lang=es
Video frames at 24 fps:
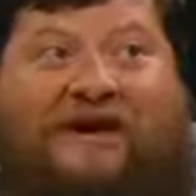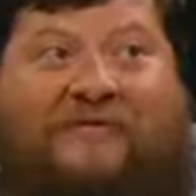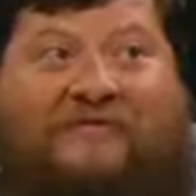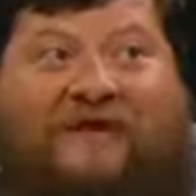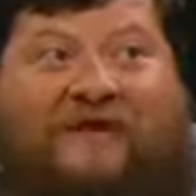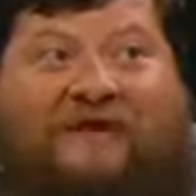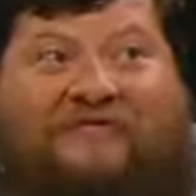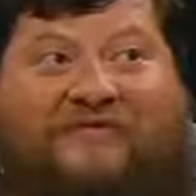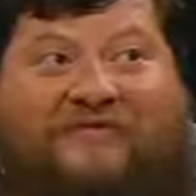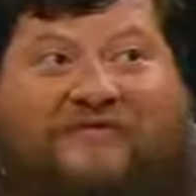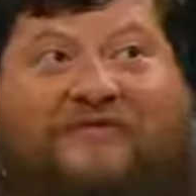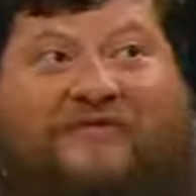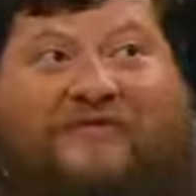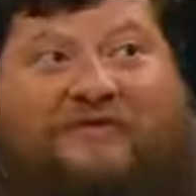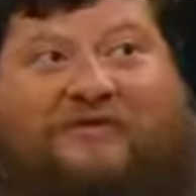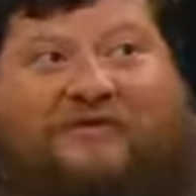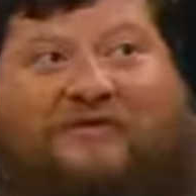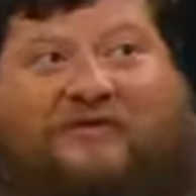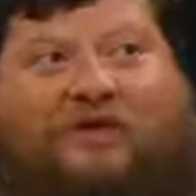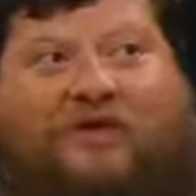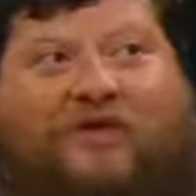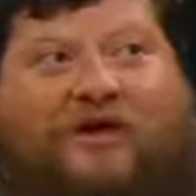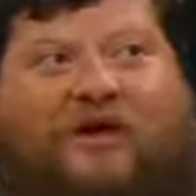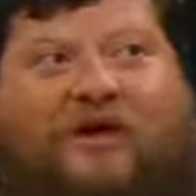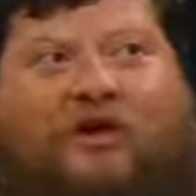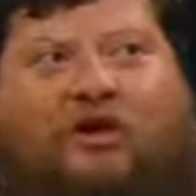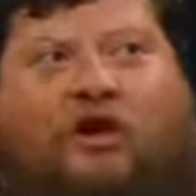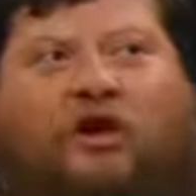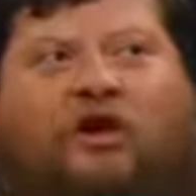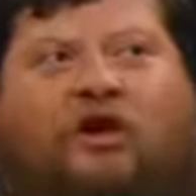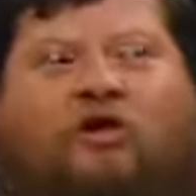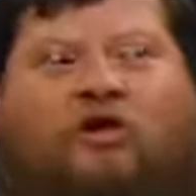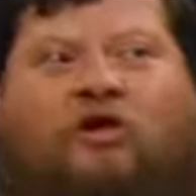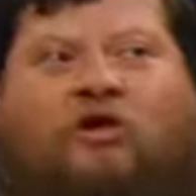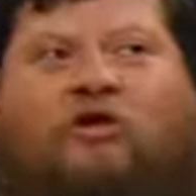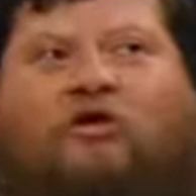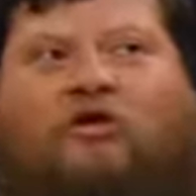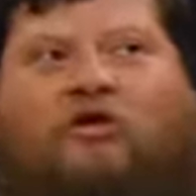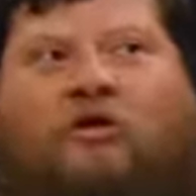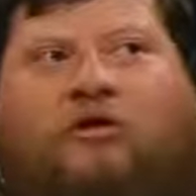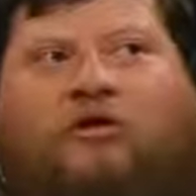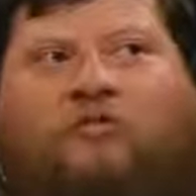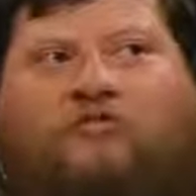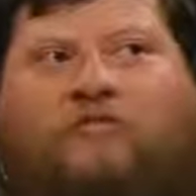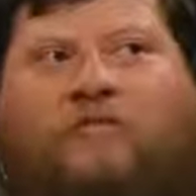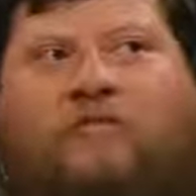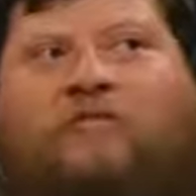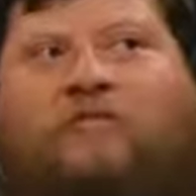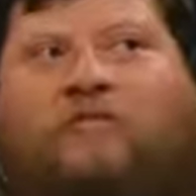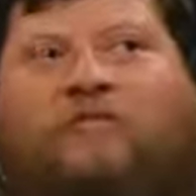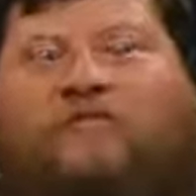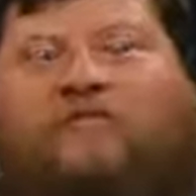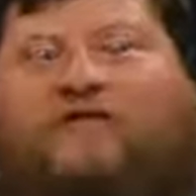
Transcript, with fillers: una manifestación. No, no, no, no. Fue un